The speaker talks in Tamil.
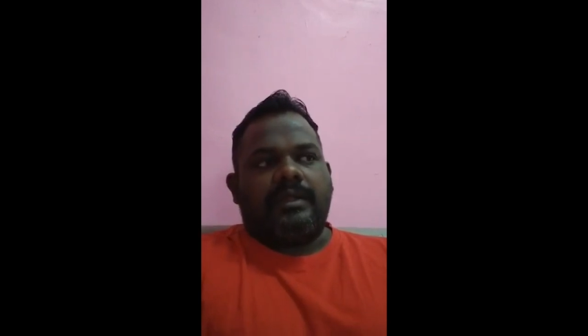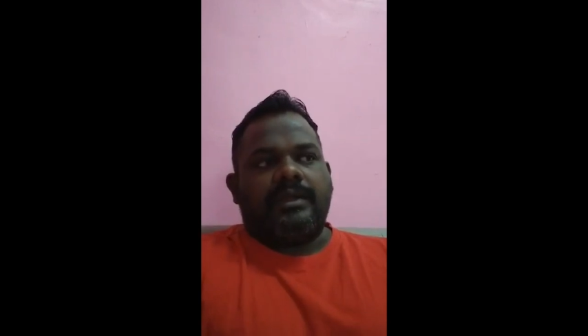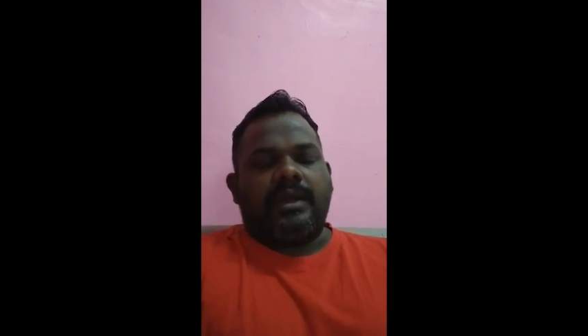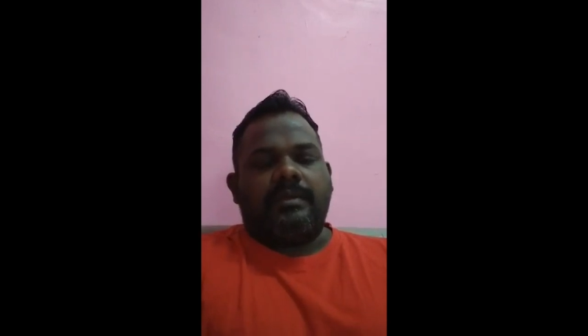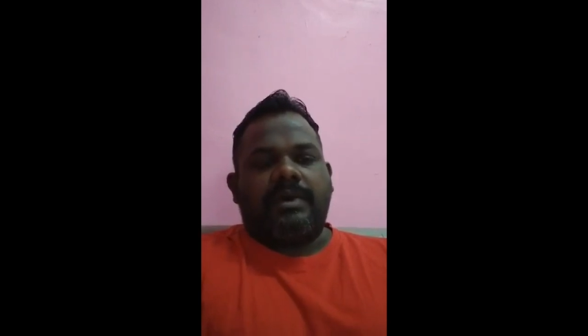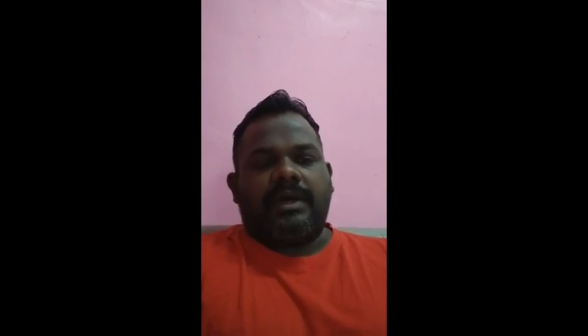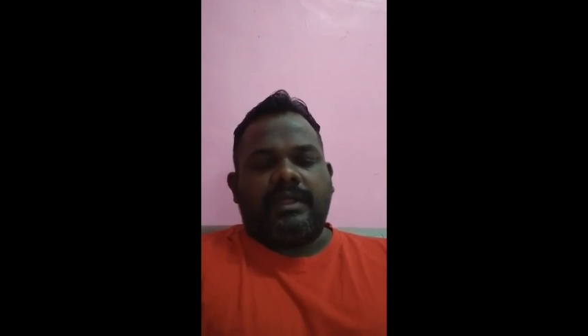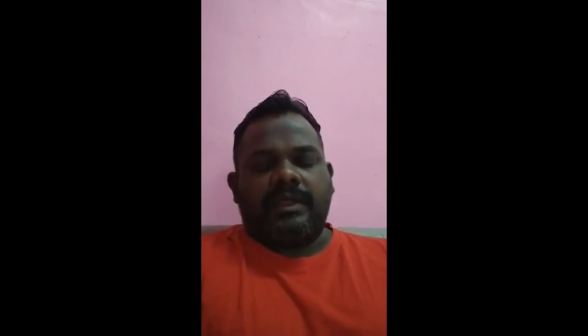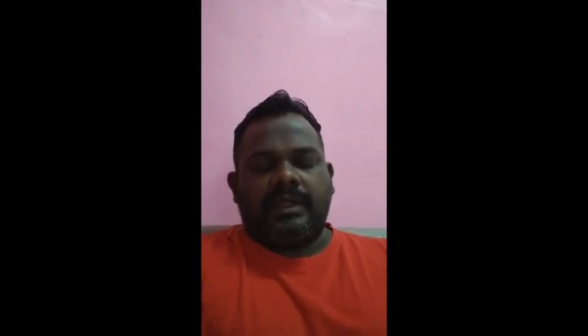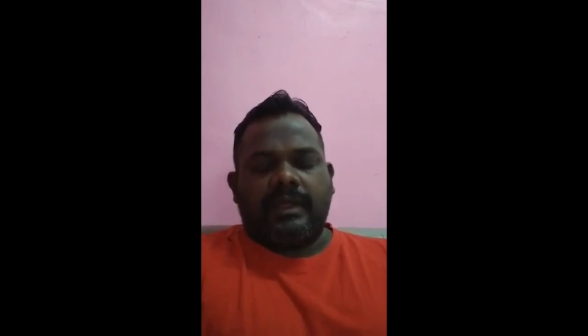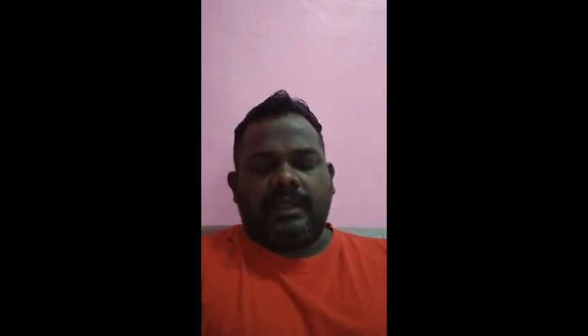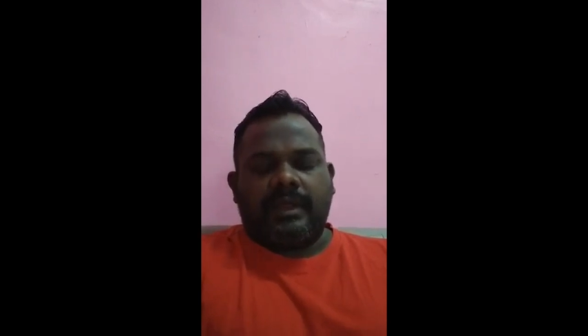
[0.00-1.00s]
அதனால்
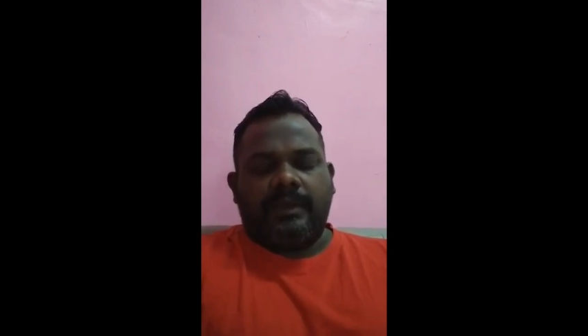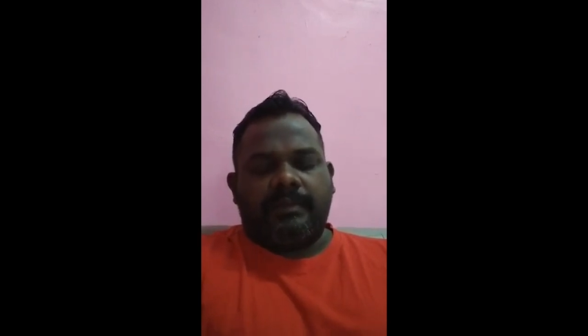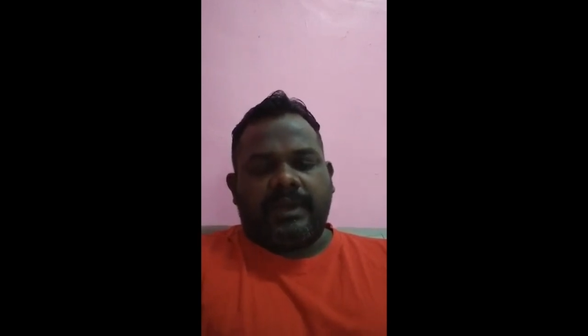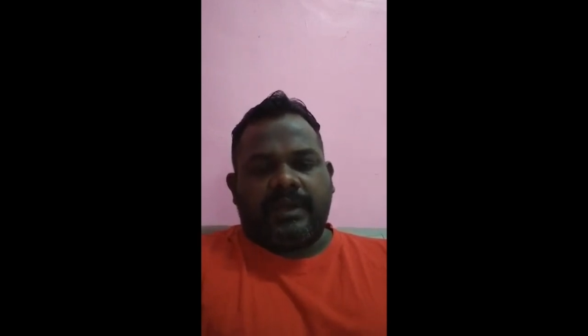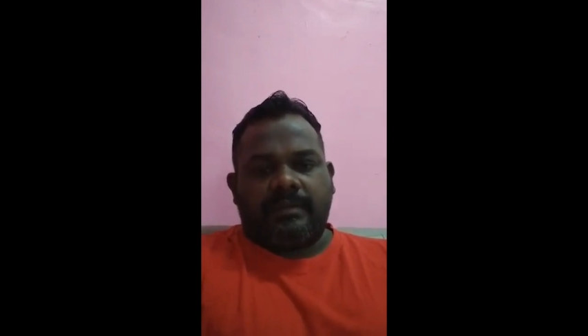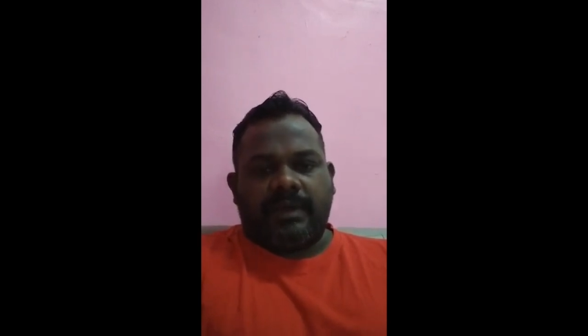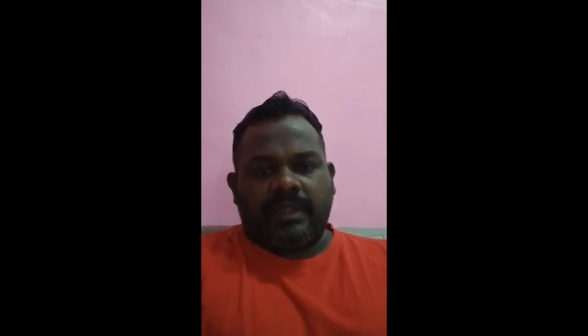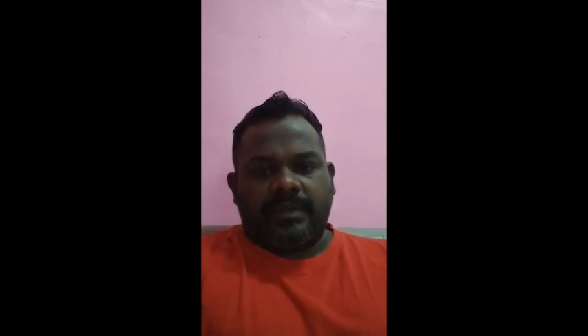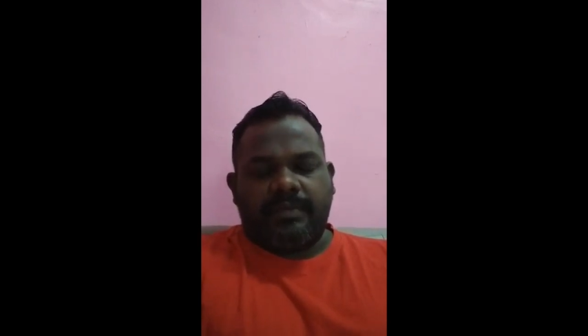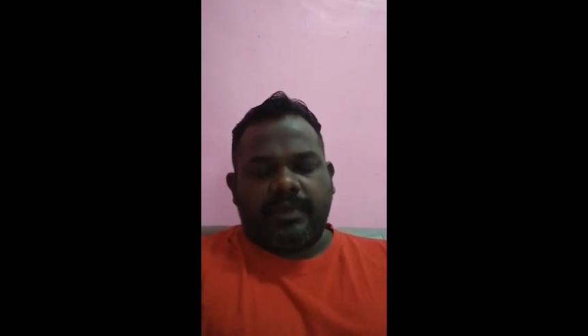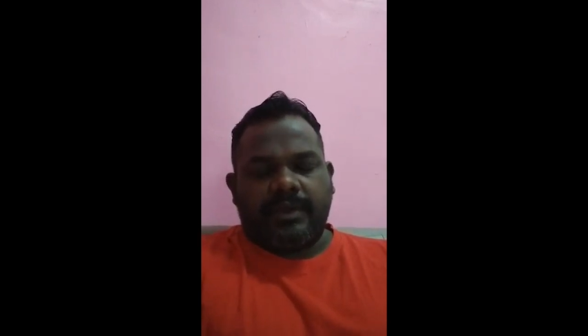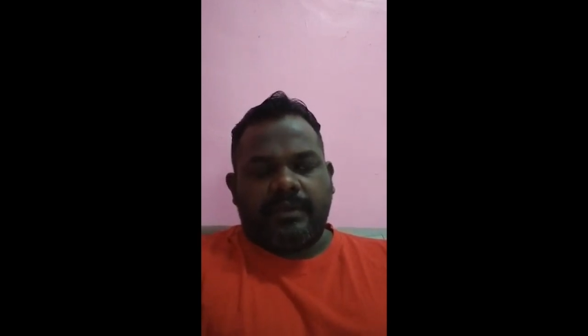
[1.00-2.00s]
ஏற்பட்ட
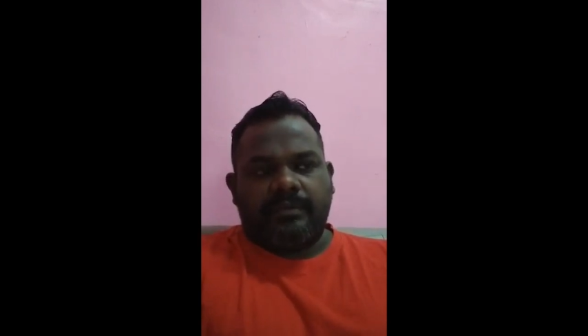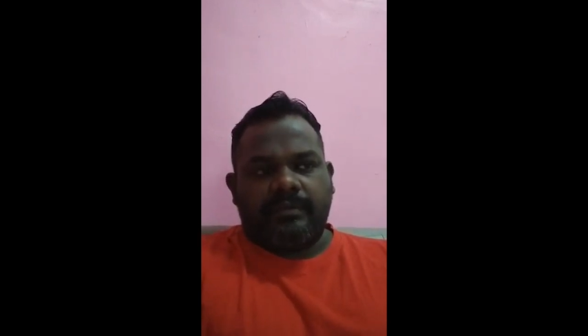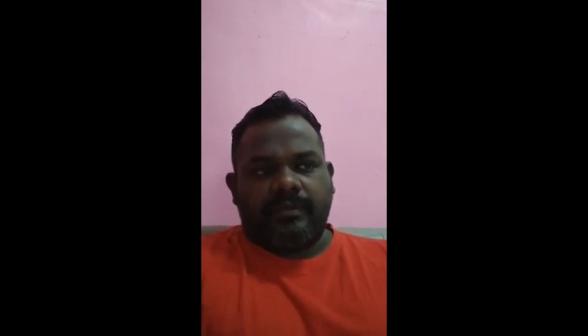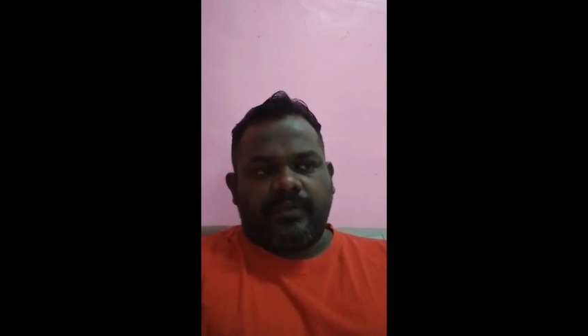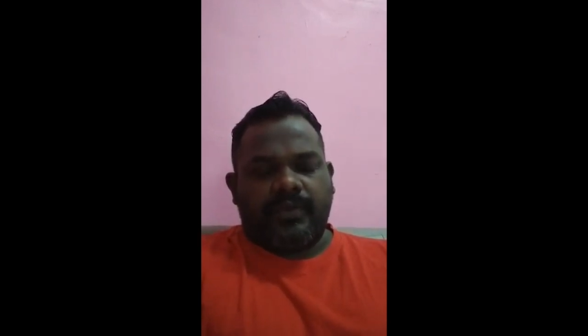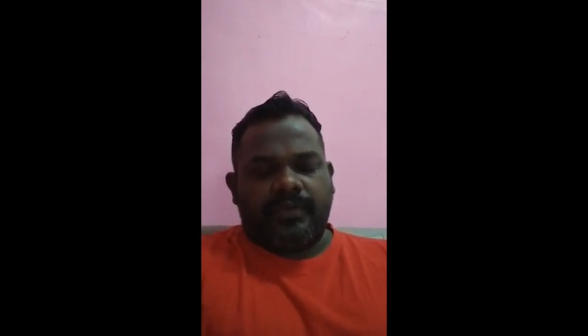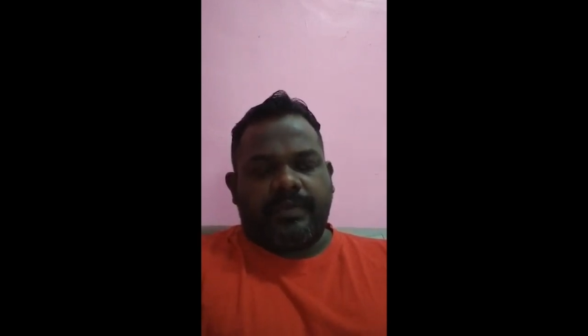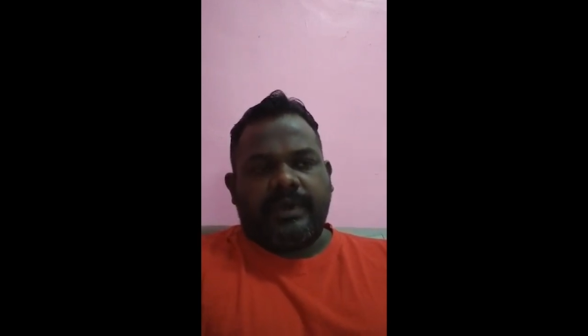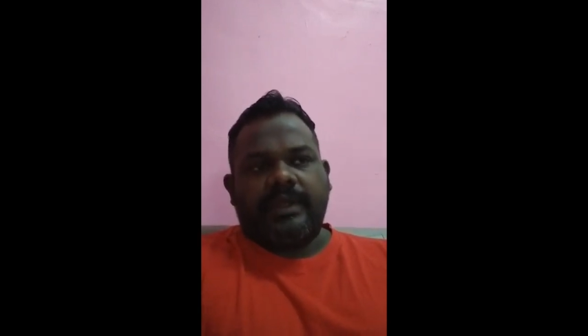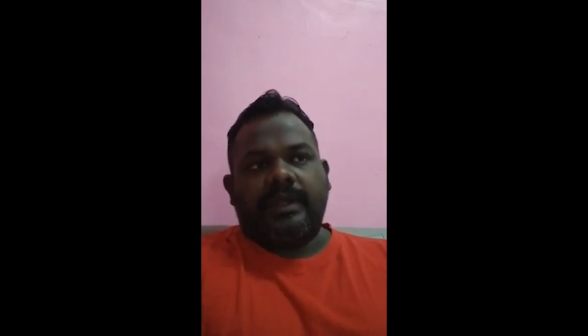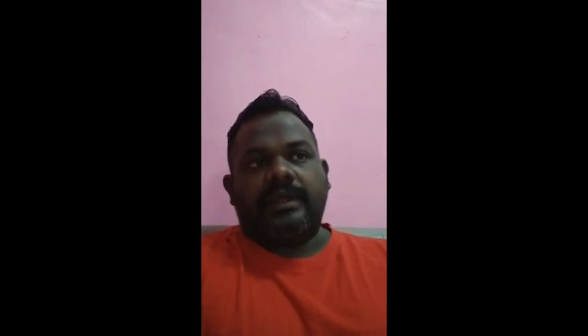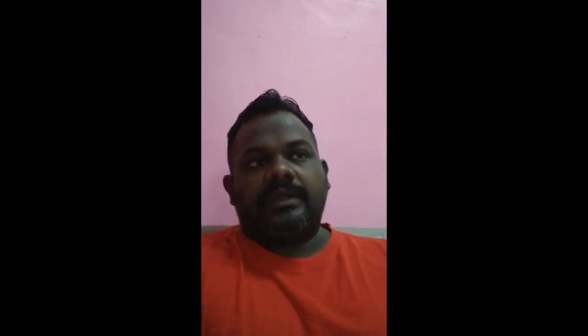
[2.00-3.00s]
பாதிப்புகள்
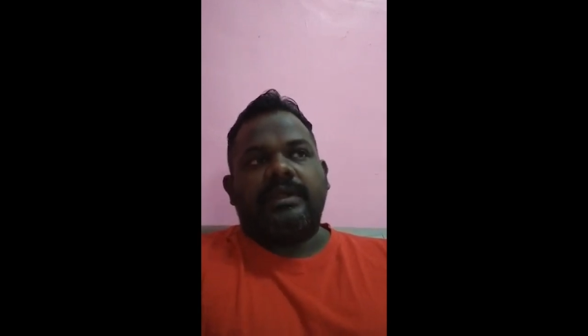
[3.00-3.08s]
உட்பட